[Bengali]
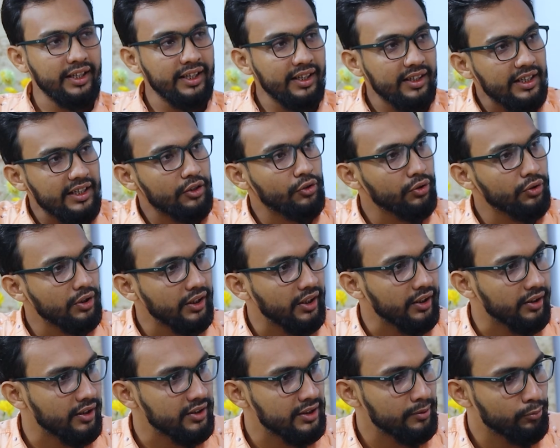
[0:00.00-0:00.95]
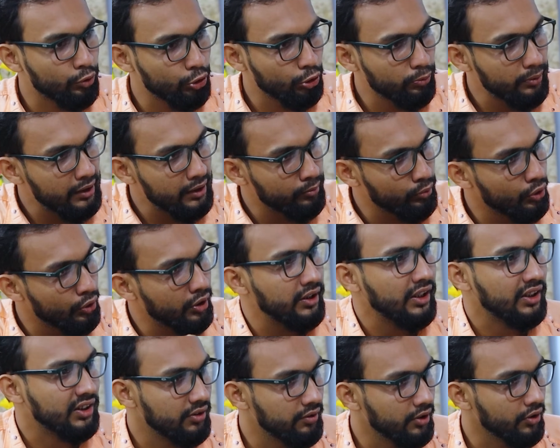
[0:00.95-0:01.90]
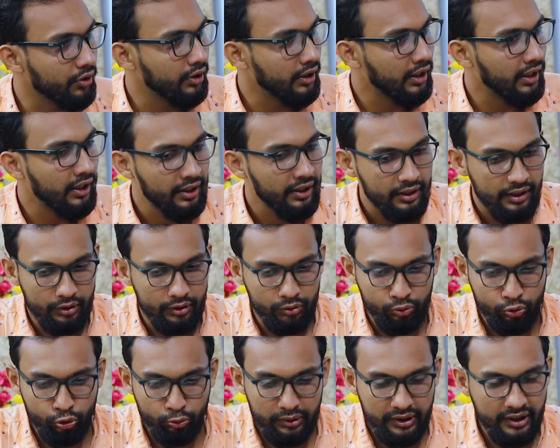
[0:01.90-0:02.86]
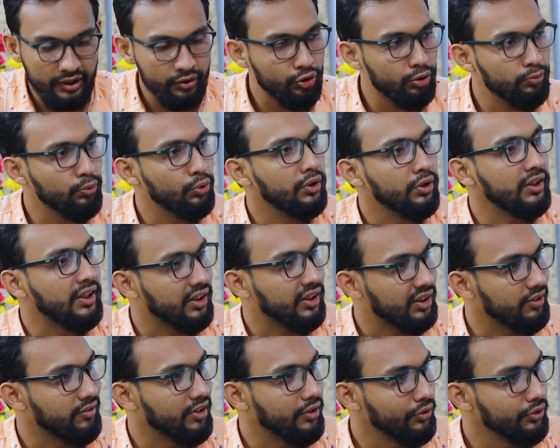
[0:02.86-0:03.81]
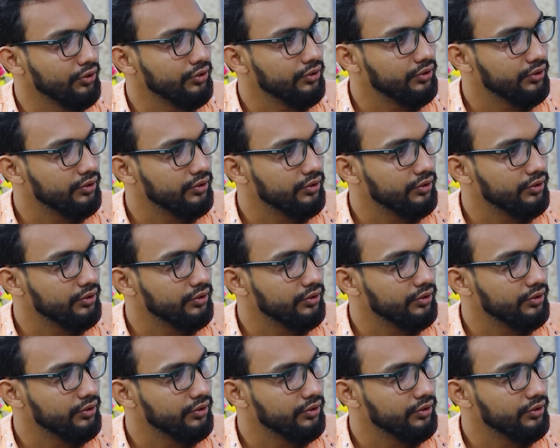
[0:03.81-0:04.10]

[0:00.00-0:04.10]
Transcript: এর কারণটা কিতা যে বড় ভাইয়ের বউরে দেখতে পারেন না আর হরু ভাই আইন তোর বউরে দেখতে পারেন